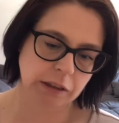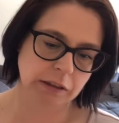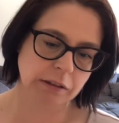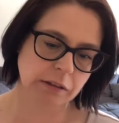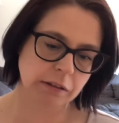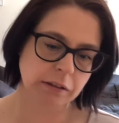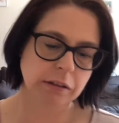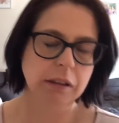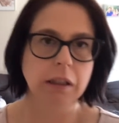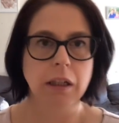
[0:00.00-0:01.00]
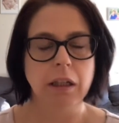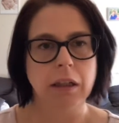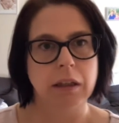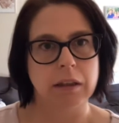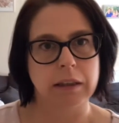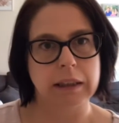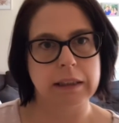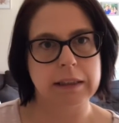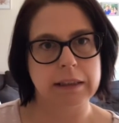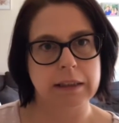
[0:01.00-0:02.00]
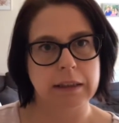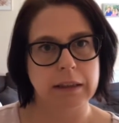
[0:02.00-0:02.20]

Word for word: Hm. Jetzt